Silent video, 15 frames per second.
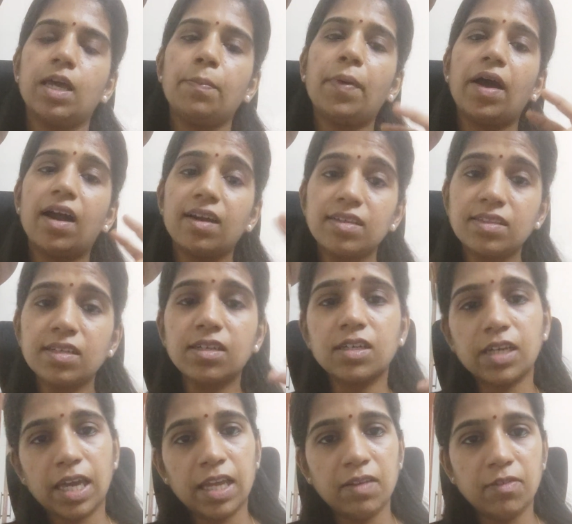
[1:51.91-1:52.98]
இப்போ அடுத்த
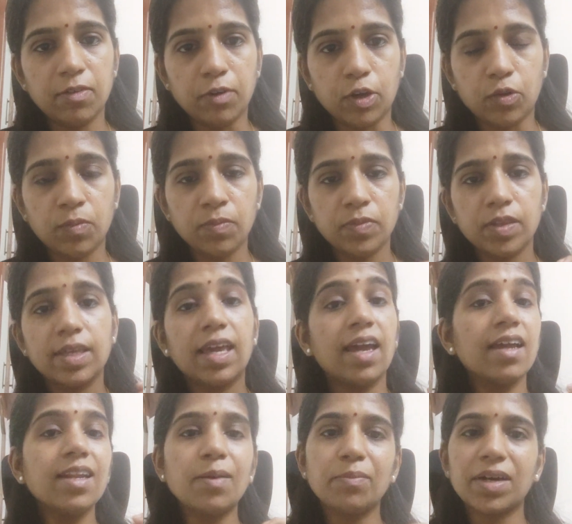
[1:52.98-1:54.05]
கேள்வி வரும்
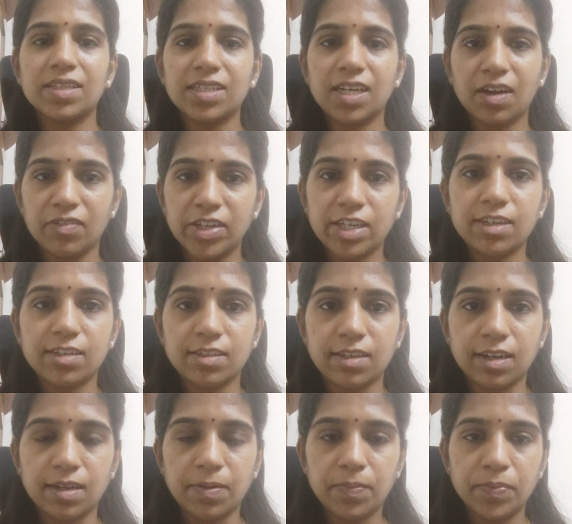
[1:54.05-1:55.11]
ஏன் நம்ம அதை
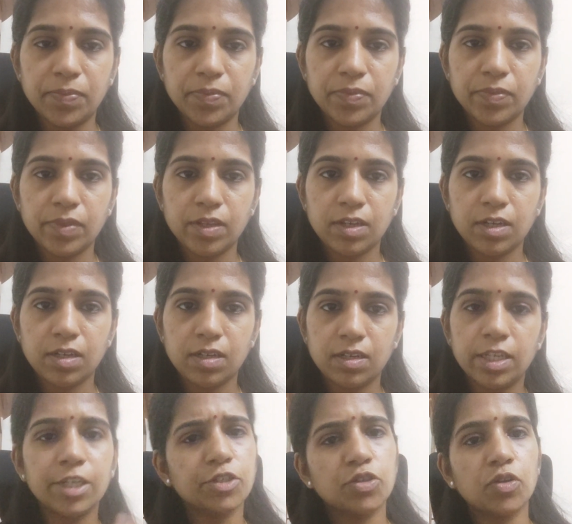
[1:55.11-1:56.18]
கவனிக்கிறது இல்லை
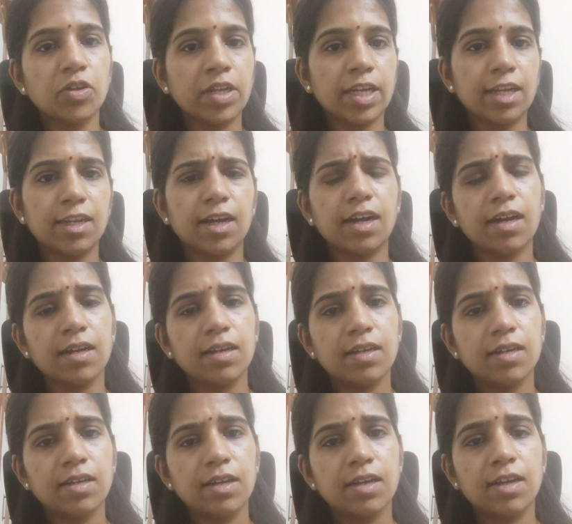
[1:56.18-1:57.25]
நீங்கள் சொல்கிறீங்க இல்லையா
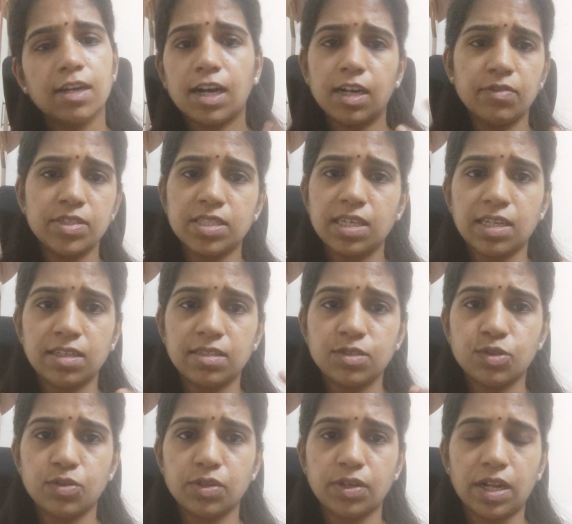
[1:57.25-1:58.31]
கடவுள்
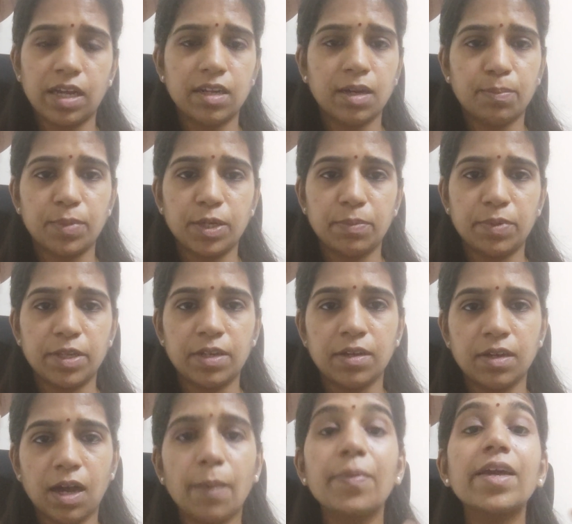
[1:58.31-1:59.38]
சிக்னல்ஸ் கொடுக்குறாரு அப்படி இப்படின்னு
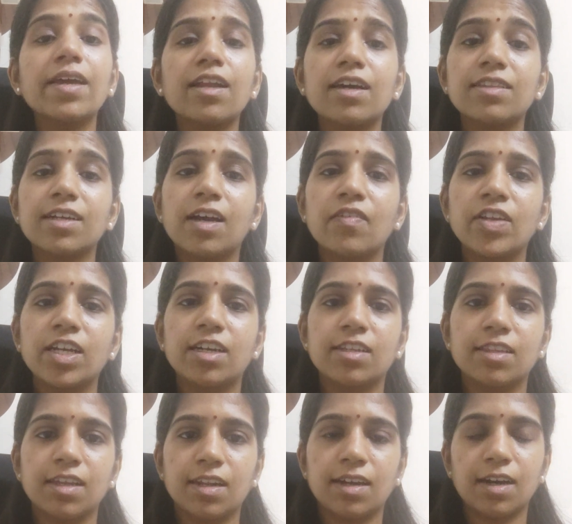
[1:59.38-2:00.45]
அப்போ ஏன் நான் அதை
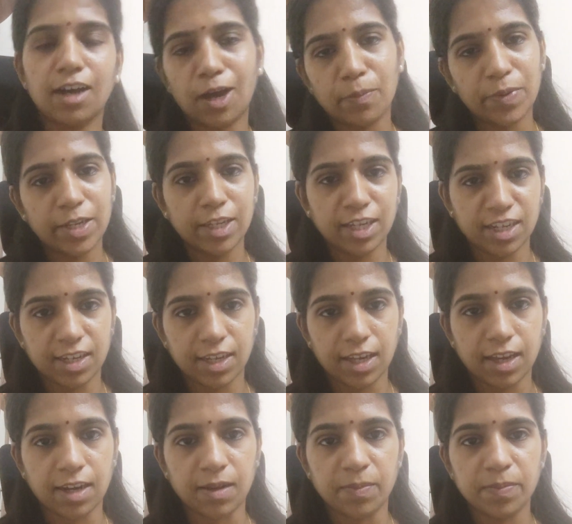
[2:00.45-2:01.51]
கவனிக்கிறது இல்லை அப்படின்னு நீங்கள் எனக்கு
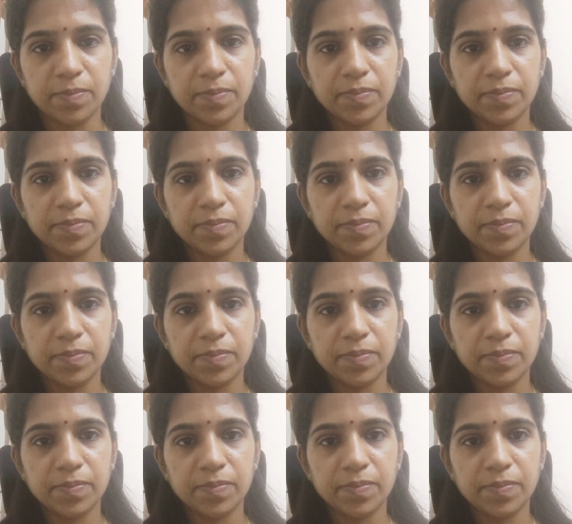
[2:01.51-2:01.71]
கேட்கலாம்